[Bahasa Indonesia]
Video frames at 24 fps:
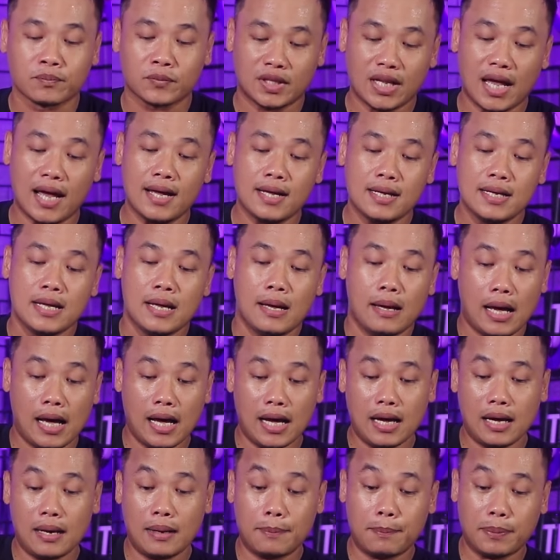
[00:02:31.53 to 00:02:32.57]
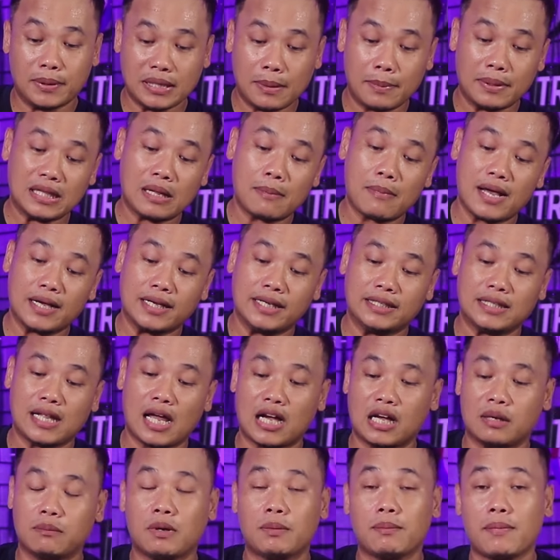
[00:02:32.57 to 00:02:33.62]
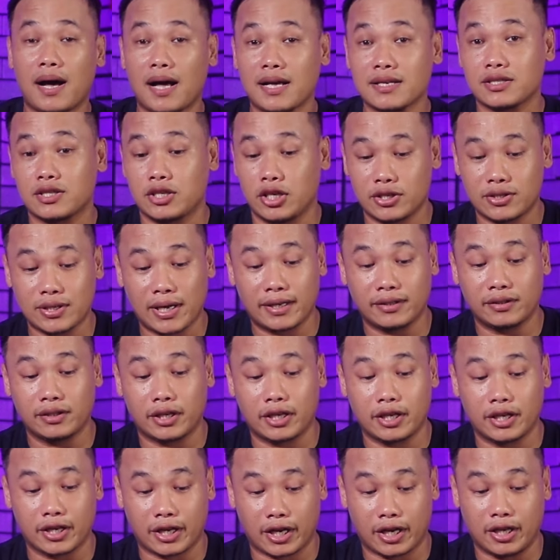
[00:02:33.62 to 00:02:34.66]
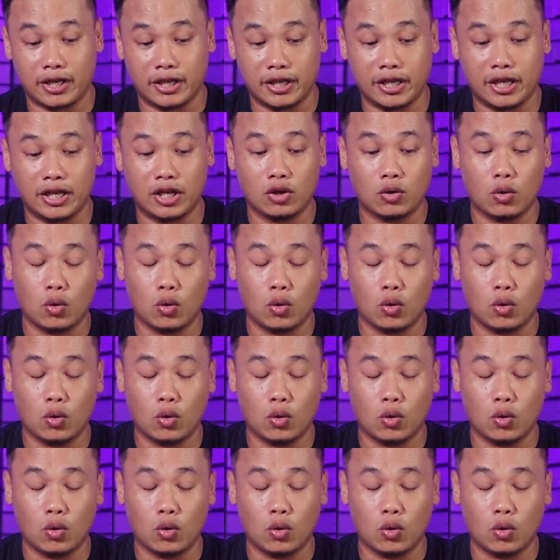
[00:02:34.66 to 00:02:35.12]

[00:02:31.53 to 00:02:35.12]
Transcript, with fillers: Nah, uh, pertama-tama kita akan membahas desain dari rail ini.